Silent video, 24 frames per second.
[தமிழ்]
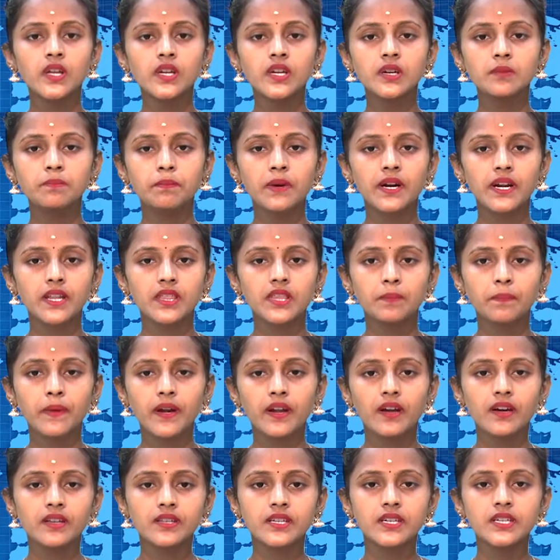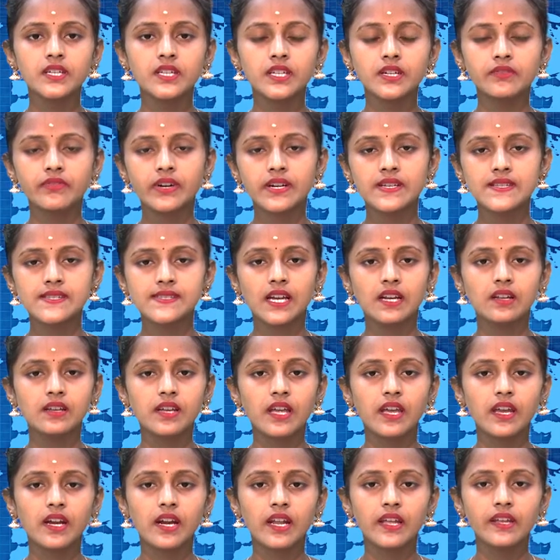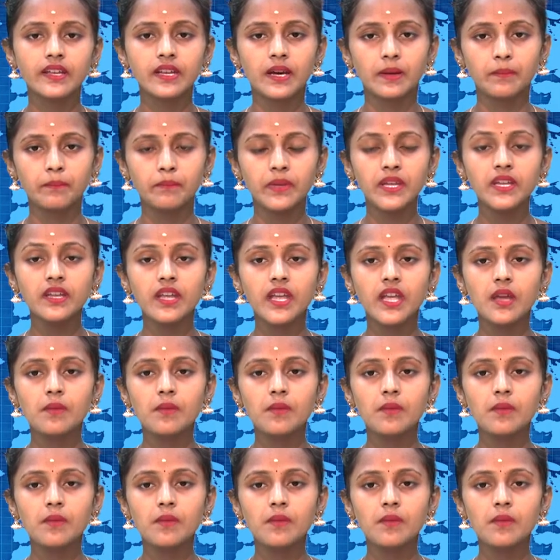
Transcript: ஒழுங்குபடுத்தப்படாத நிறுவன சலுகைகளை நம்பி